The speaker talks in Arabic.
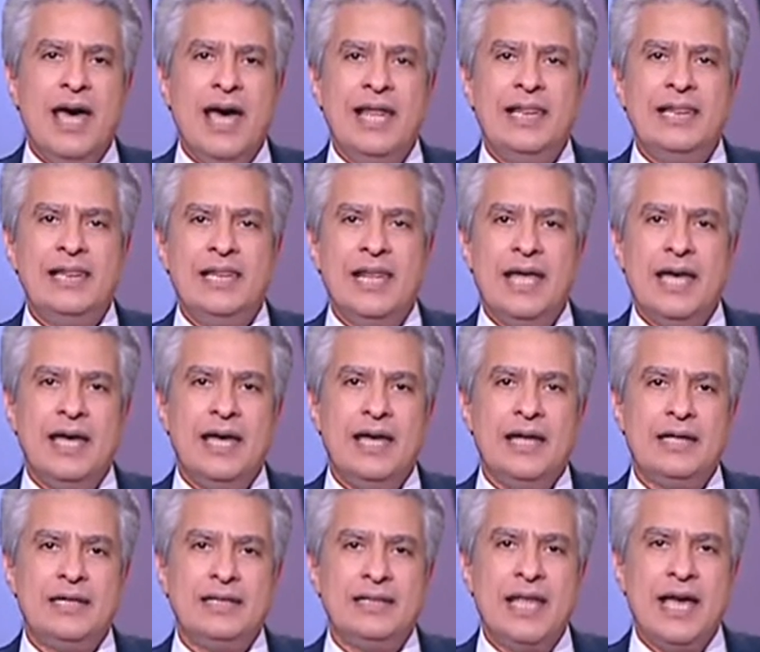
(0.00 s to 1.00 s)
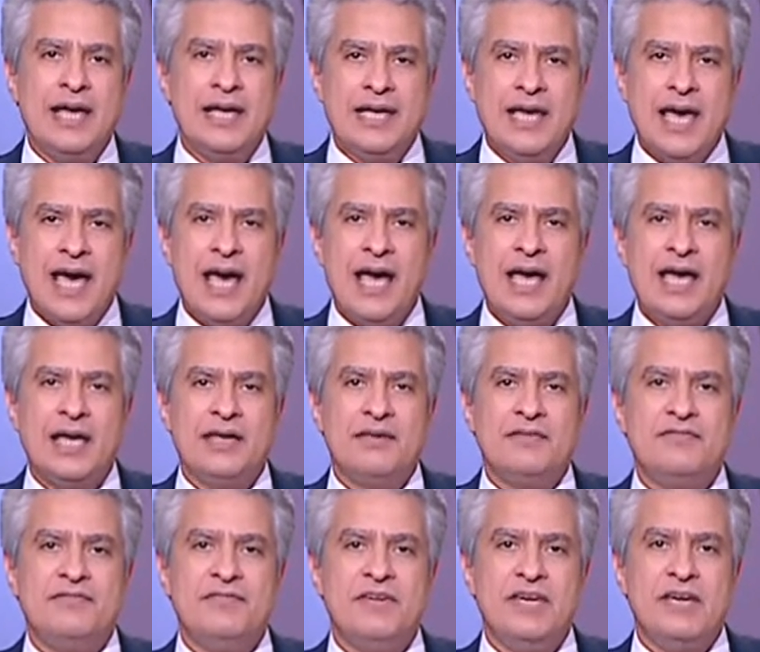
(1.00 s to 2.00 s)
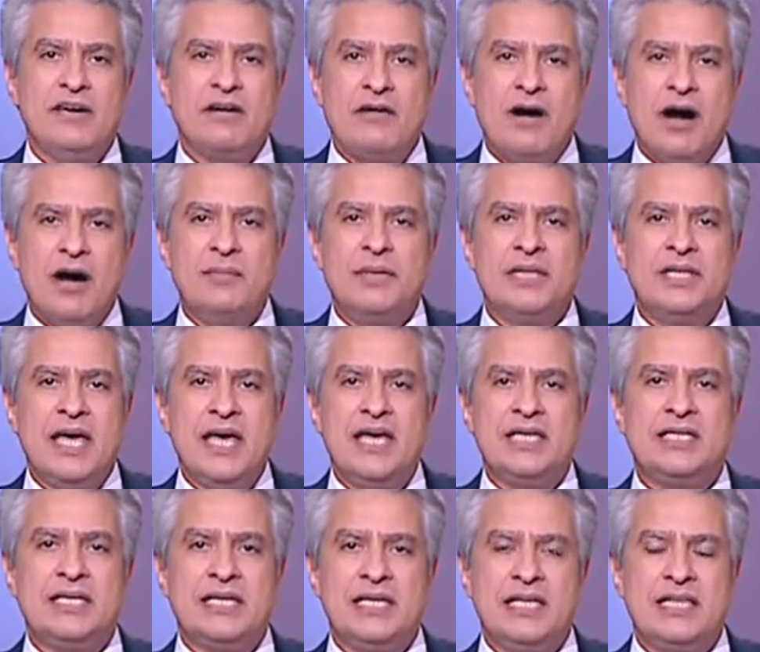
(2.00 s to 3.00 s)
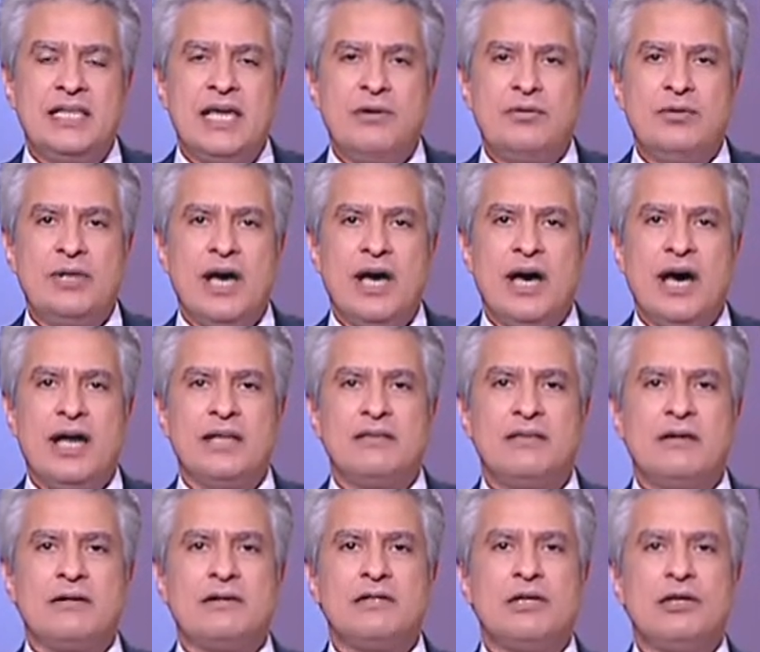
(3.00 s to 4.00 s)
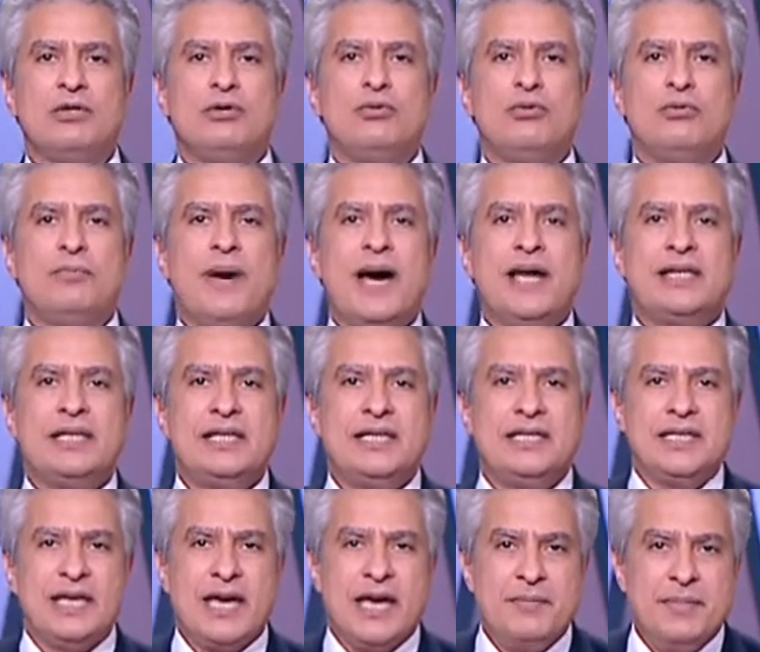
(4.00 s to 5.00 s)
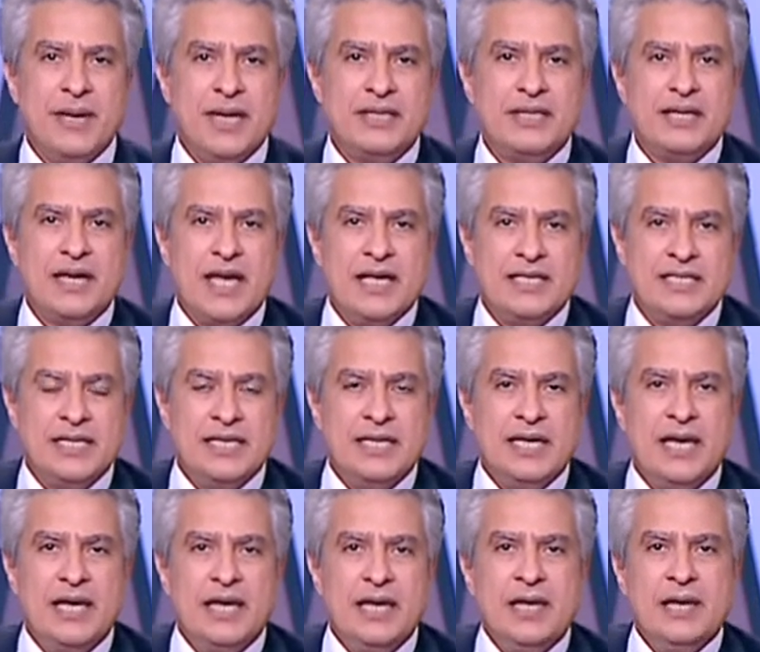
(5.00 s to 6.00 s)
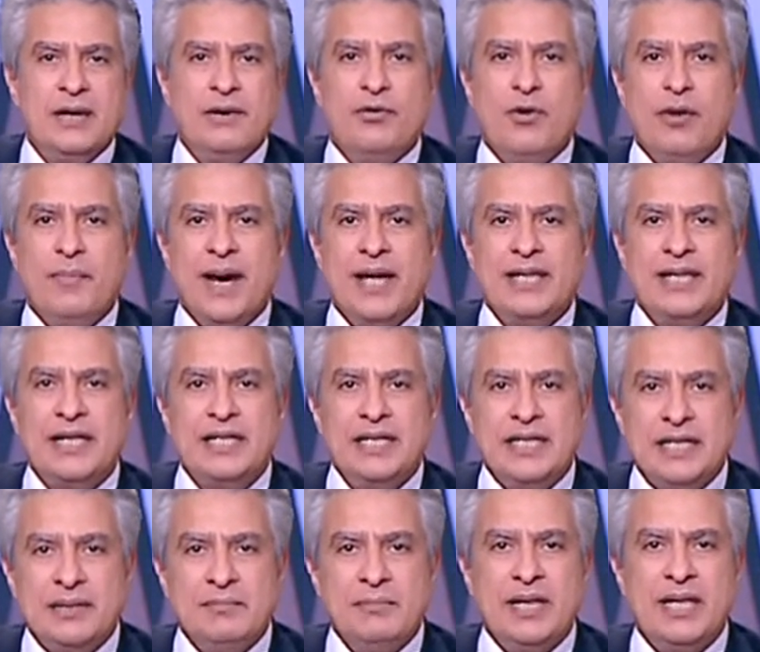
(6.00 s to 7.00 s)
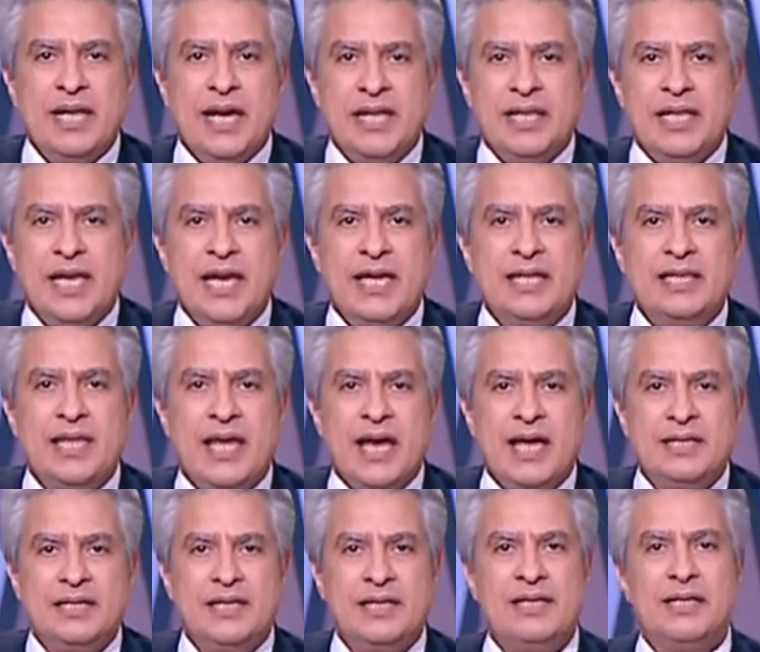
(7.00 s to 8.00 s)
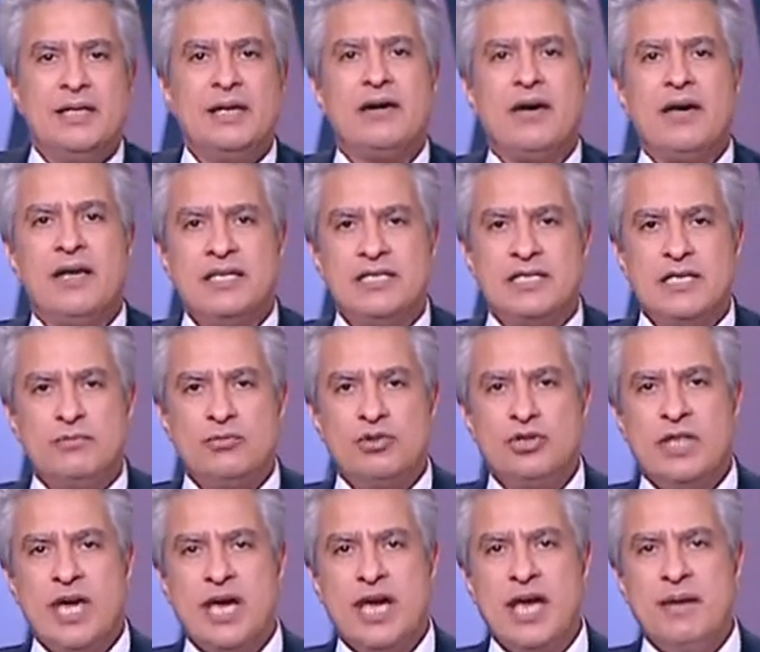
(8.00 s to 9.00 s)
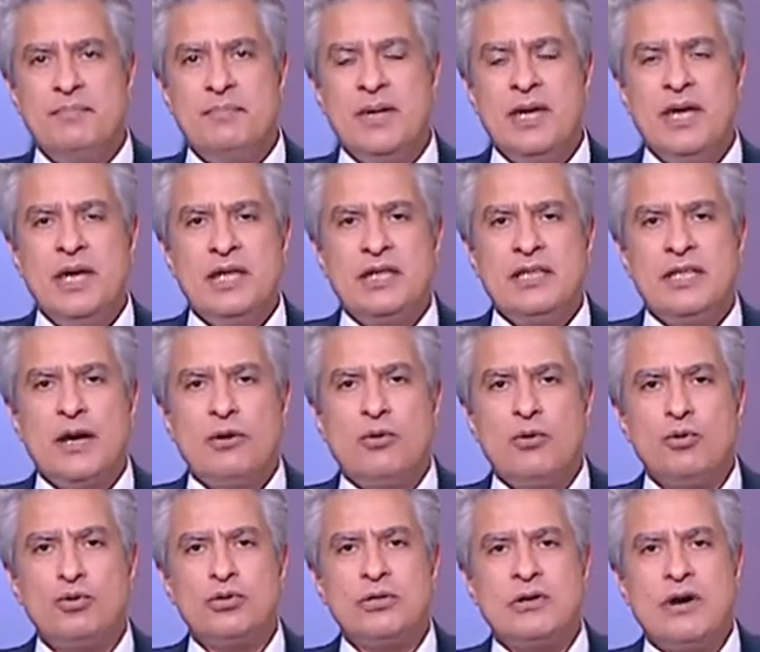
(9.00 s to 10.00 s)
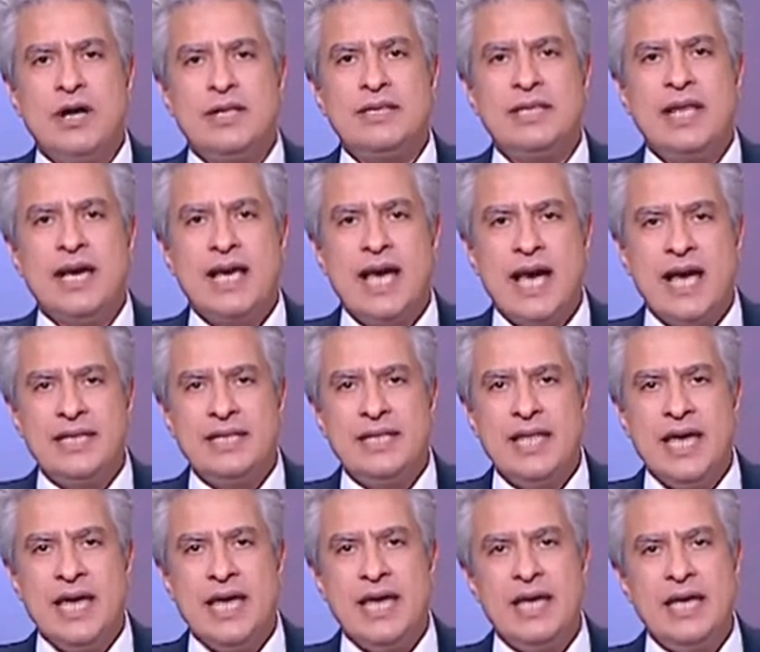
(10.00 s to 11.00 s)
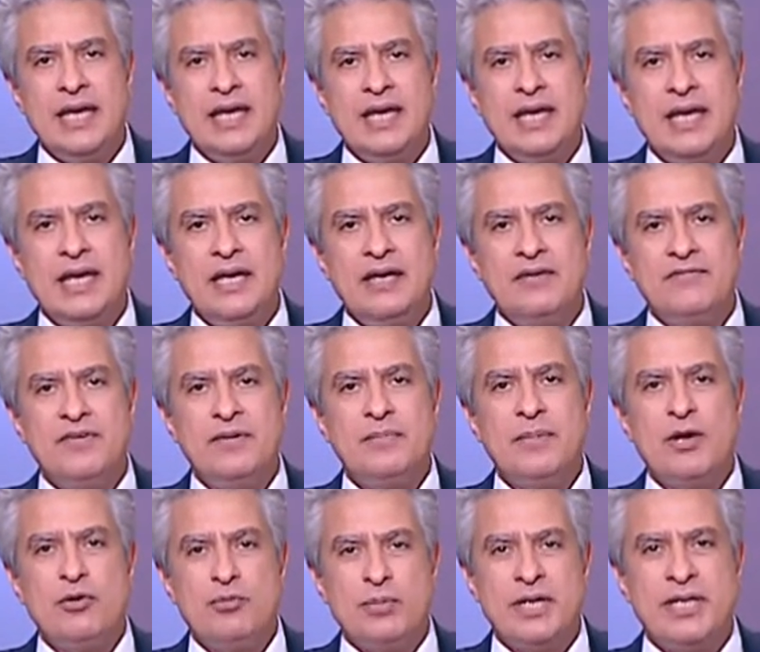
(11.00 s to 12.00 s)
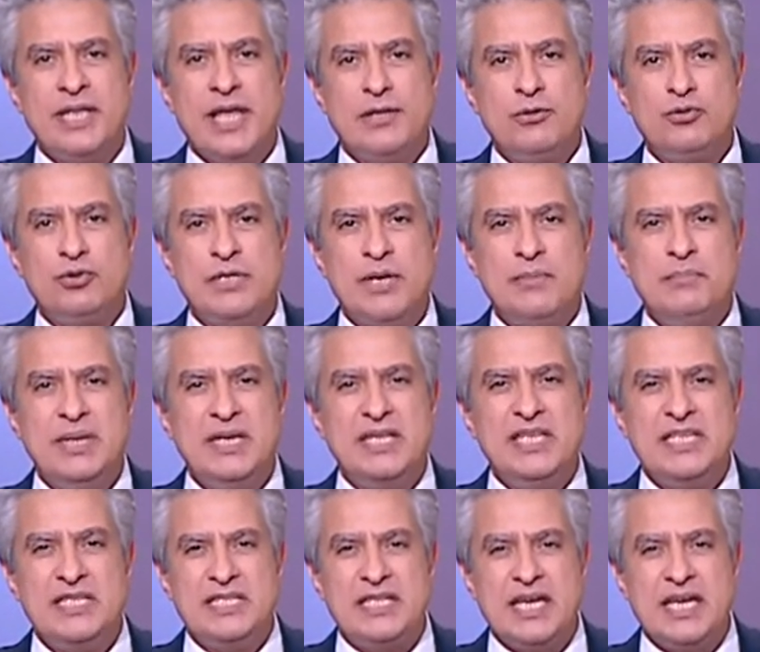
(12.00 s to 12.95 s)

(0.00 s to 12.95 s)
ألا ننجح في إقامة هذه الدولة أعتقد أنه بعد الانتخابات الرئاسية وبعد أن يتم الإعلان عن الرئيس المنتخب نكون قد نجحنا آه، فيما يمكن أن نسميه